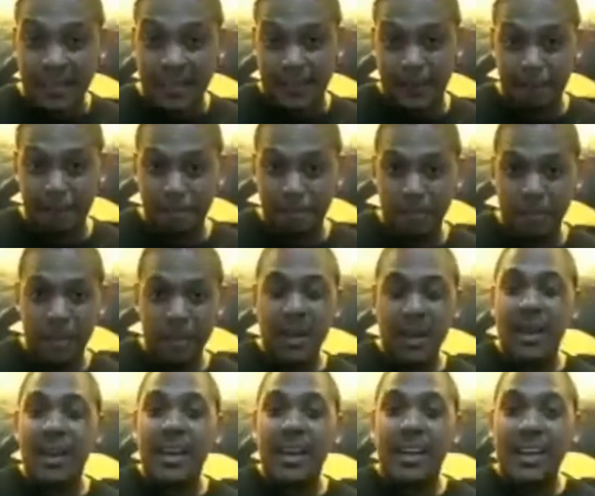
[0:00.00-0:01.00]
In
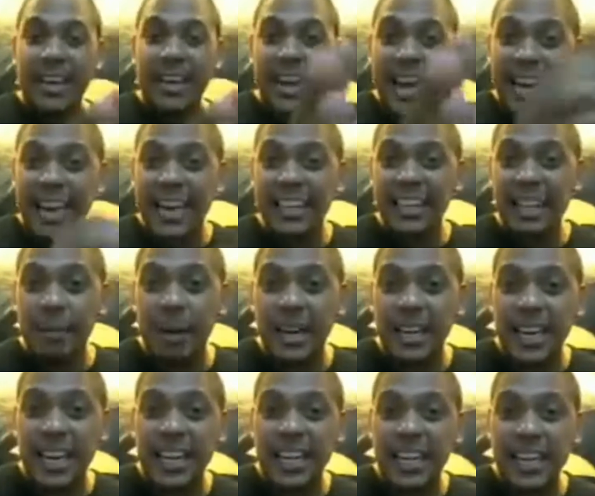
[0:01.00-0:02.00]
fact,
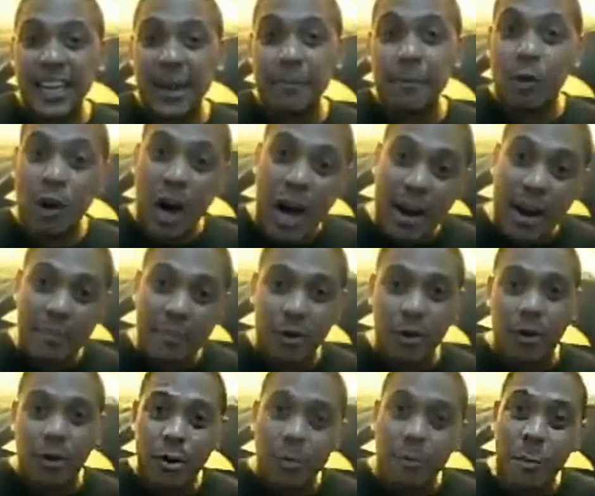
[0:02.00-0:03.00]
kaya lang naman
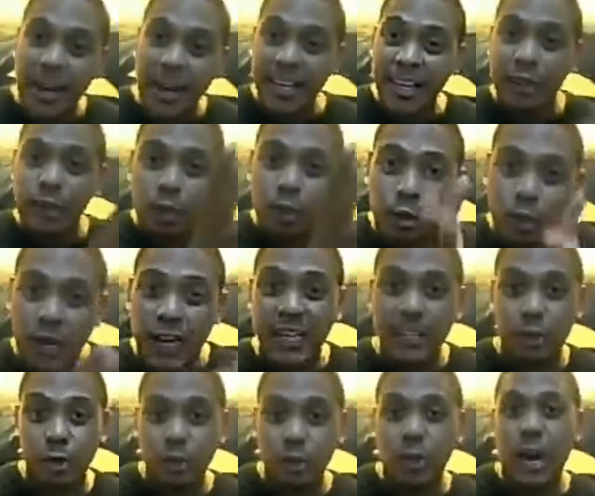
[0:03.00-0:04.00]
ganyan ang mukha mo,
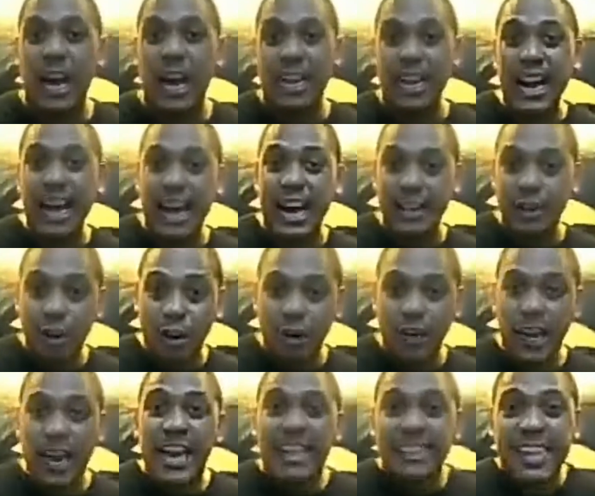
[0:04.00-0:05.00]

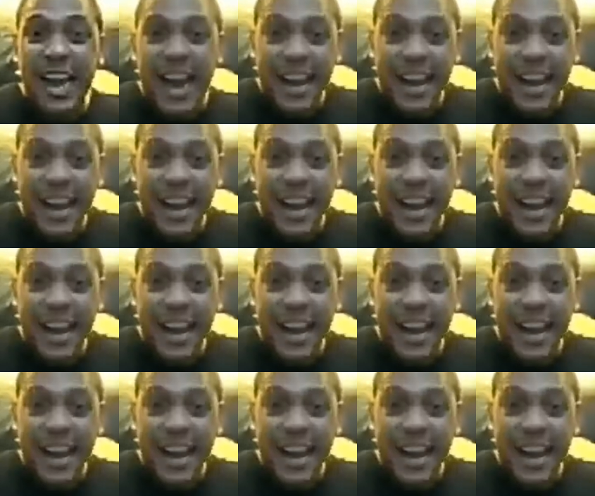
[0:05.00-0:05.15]
maitsura-itsura ka na